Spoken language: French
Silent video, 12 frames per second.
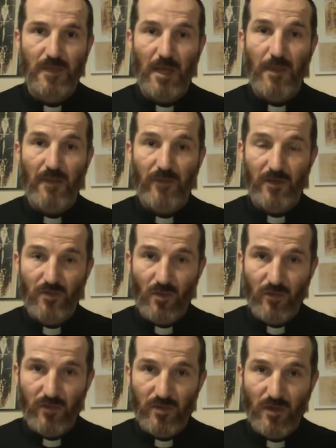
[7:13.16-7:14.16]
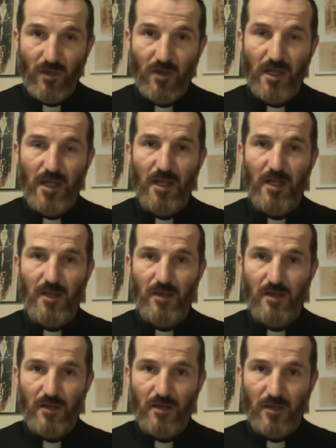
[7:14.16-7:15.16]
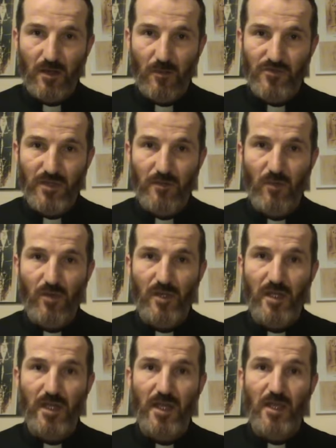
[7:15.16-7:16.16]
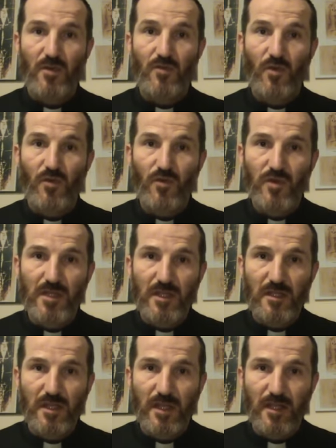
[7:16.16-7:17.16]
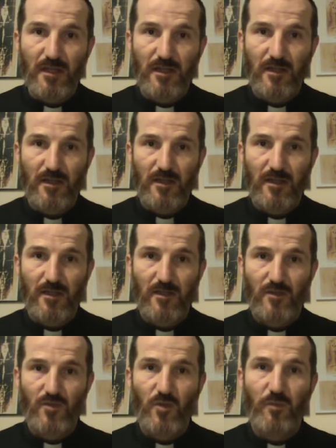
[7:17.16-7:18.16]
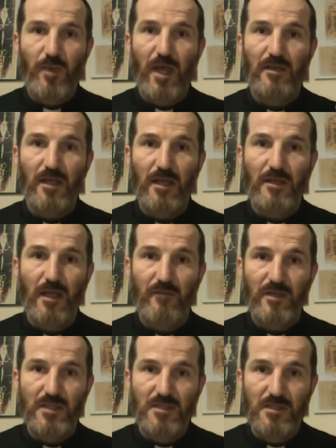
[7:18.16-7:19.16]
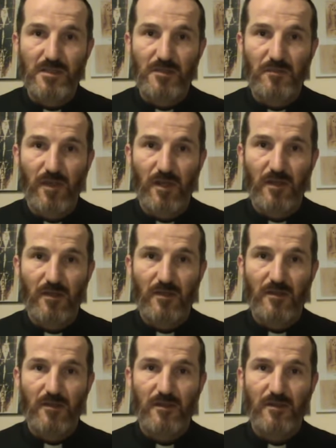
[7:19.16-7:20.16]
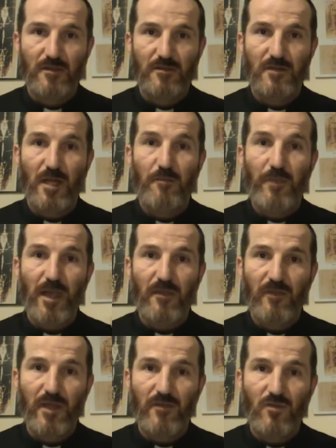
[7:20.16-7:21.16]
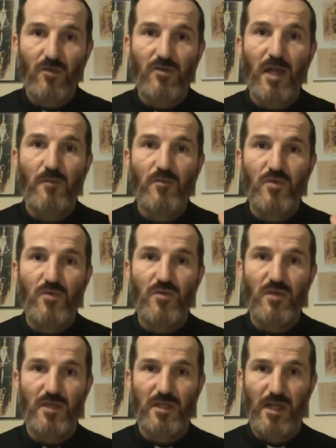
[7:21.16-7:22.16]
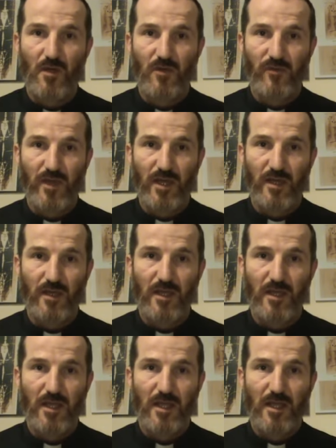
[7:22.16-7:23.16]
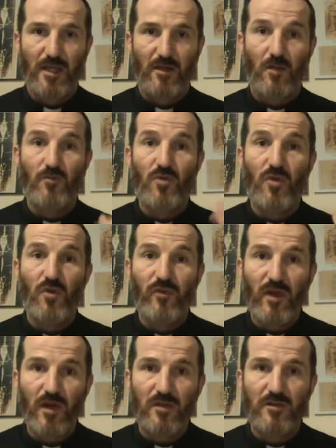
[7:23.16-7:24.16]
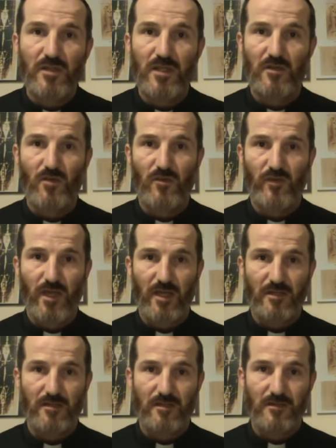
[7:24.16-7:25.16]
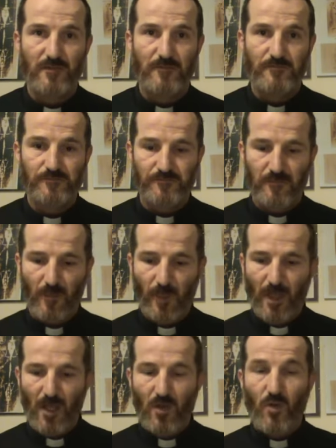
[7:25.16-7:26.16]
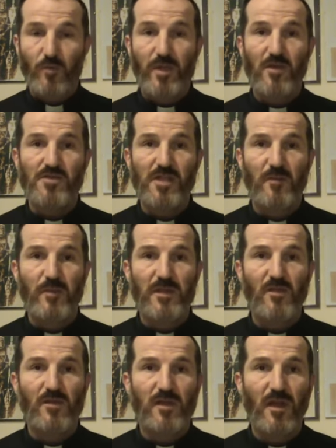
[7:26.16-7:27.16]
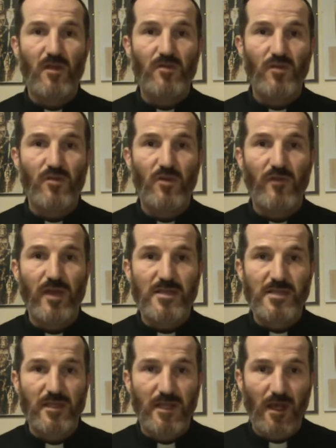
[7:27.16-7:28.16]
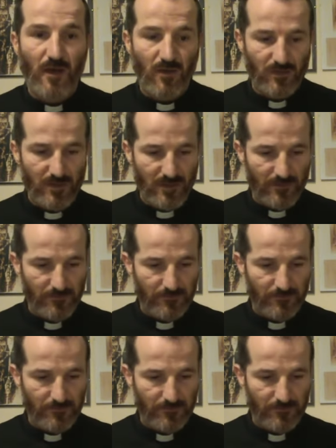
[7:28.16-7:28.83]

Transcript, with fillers: La perfection venant, comme je l'ai montré, de l'unité du prêtre et de la victime, de la perfection de l'amour qui a offert comme de l'offrande qui est offerte. Ou bien au chapitre 32, verset 40.